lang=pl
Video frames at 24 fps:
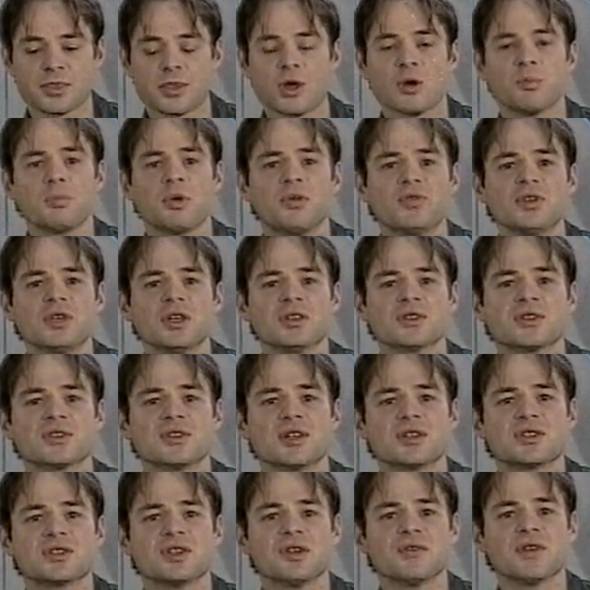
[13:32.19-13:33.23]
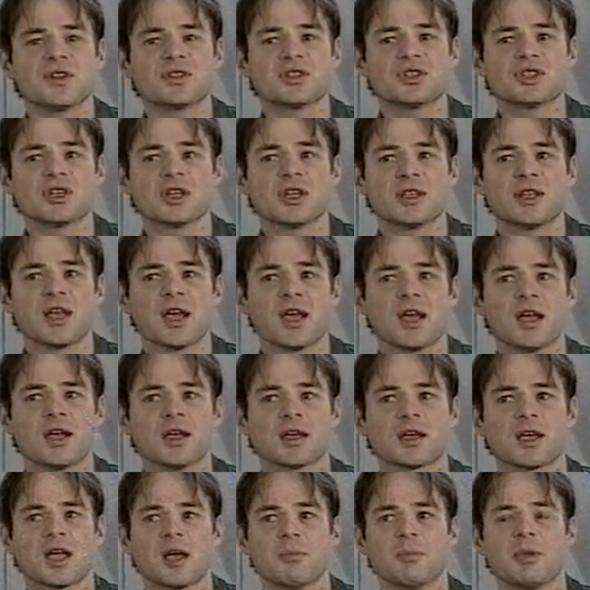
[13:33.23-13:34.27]
to powinien zdecydować się
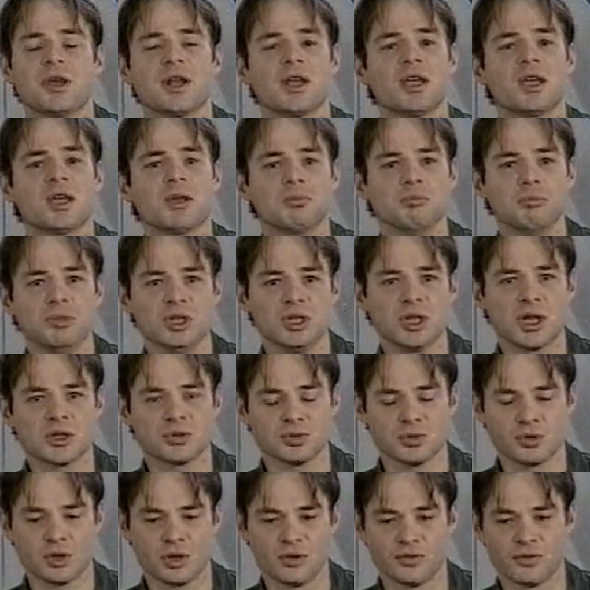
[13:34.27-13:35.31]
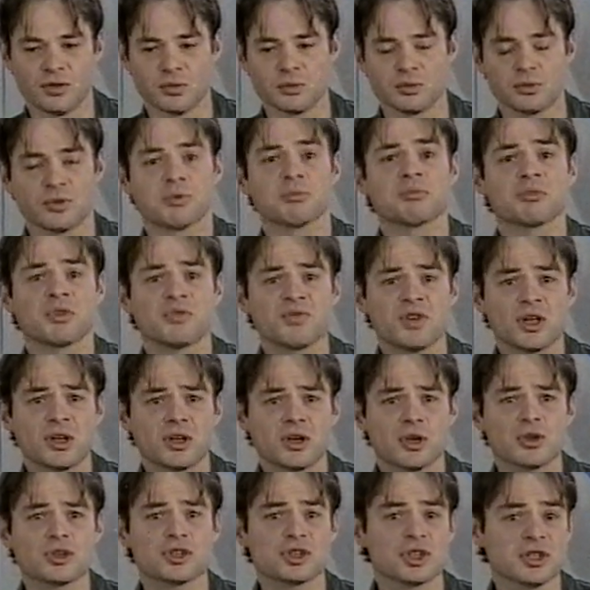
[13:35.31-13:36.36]
na kamerę miniaturową
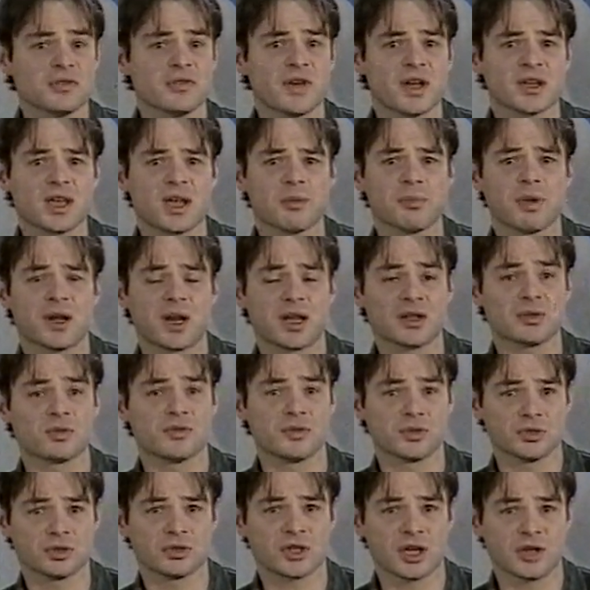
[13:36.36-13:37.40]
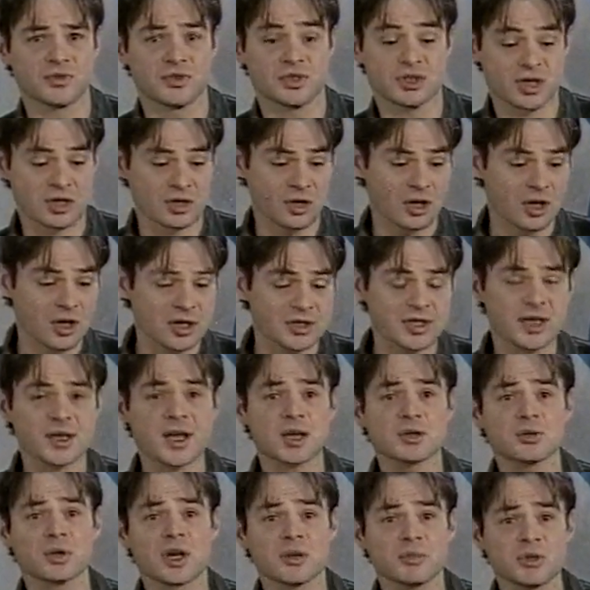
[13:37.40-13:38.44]
wielkości wagi aparatu fotograficznego,
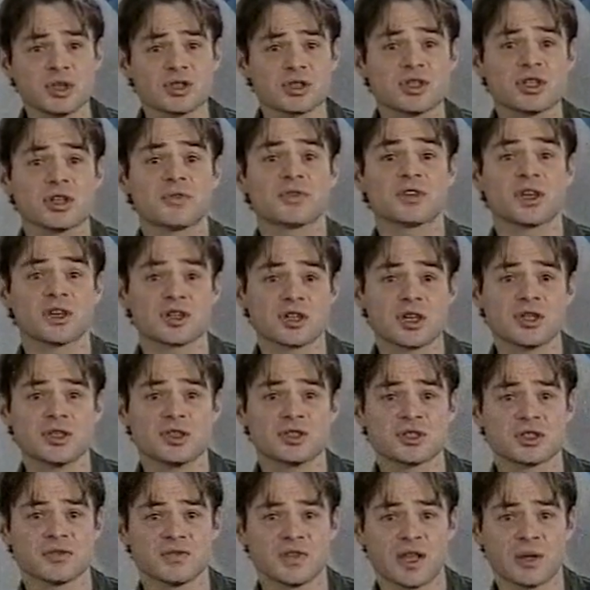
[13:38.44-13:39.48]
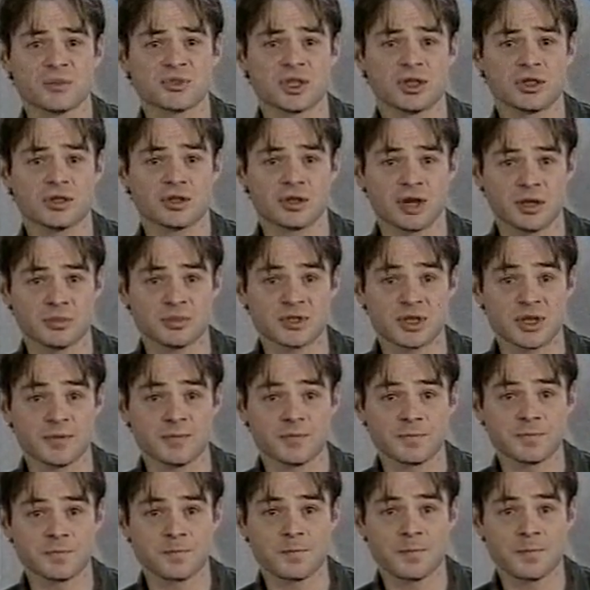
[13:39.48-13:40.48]
taka, która mieści się w kieszeni czy w damskiej torebce.